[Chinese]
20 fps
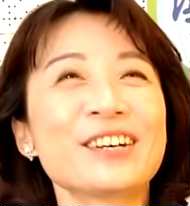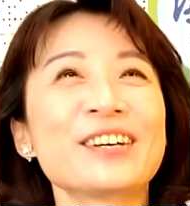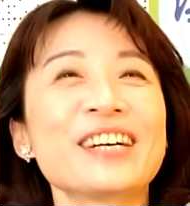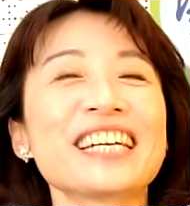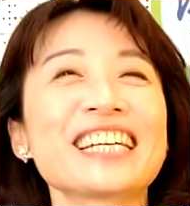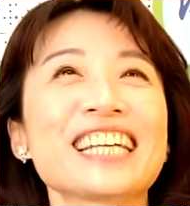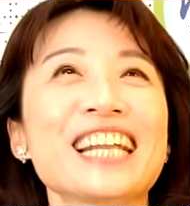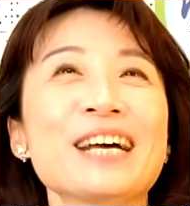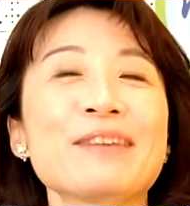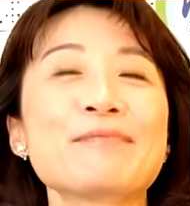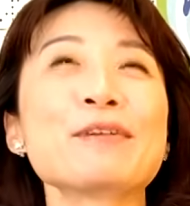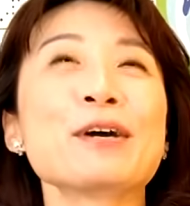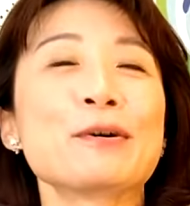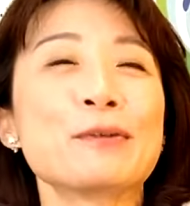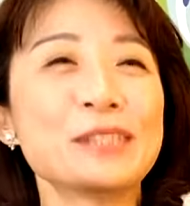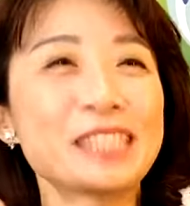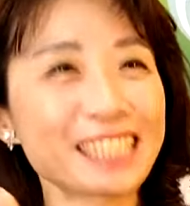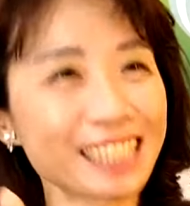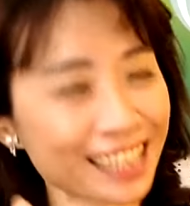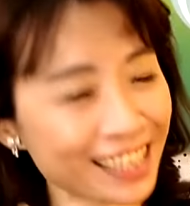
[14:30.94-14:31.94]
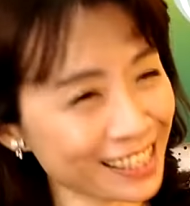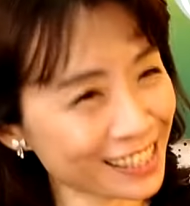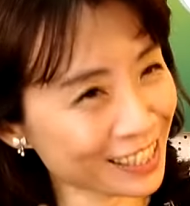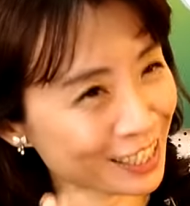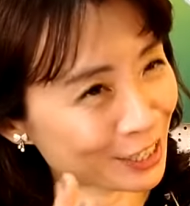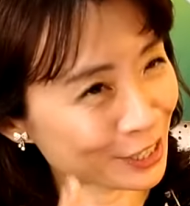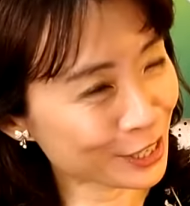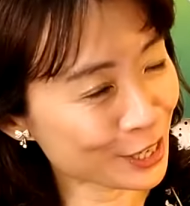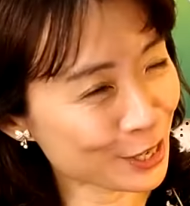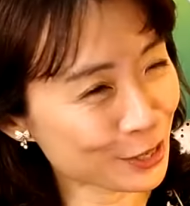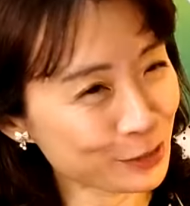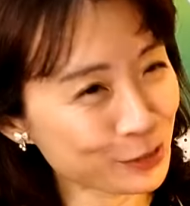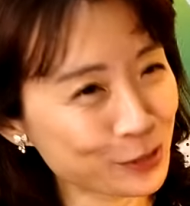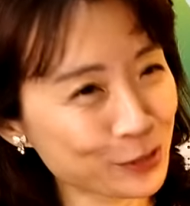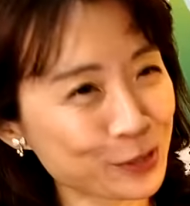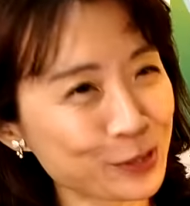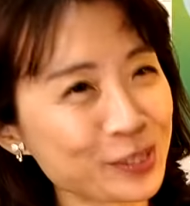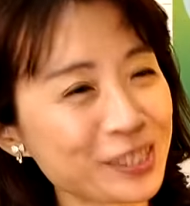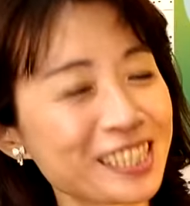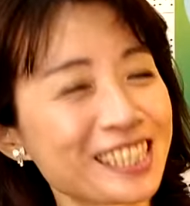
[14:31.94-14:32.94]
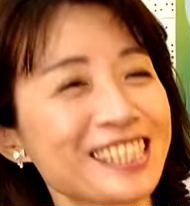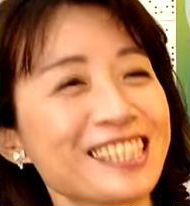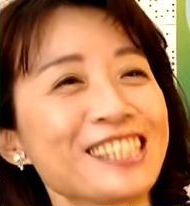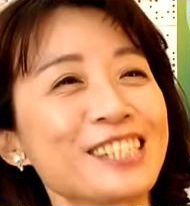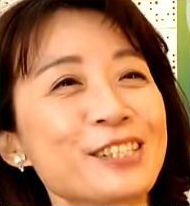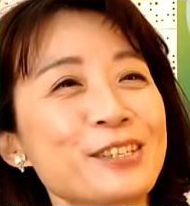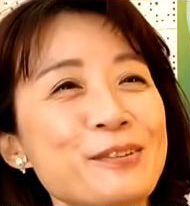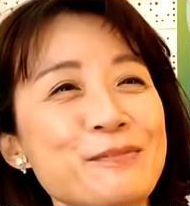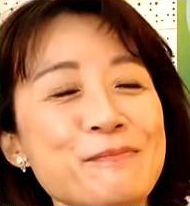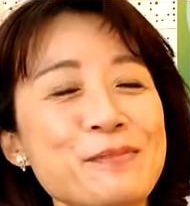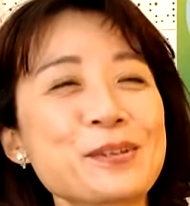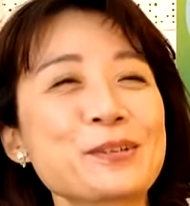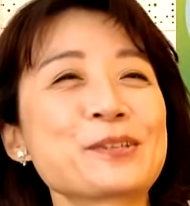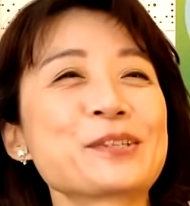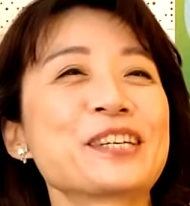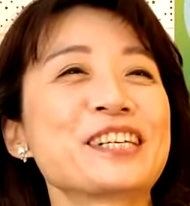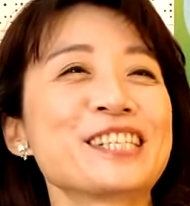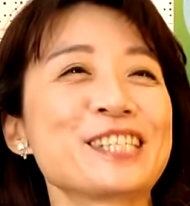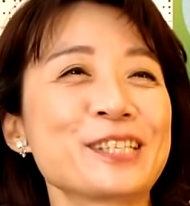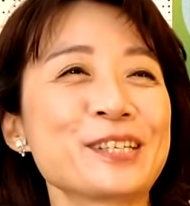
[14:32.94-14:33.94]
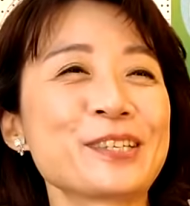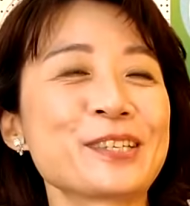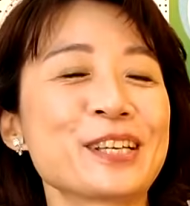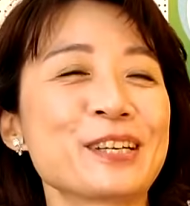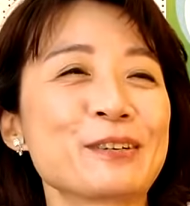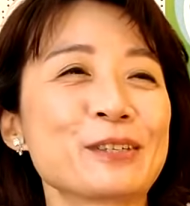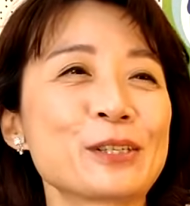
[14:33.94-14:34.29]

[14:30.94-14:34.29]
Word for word: 我会跟他没有，我是跟他讲，高中时我没有说二十岁，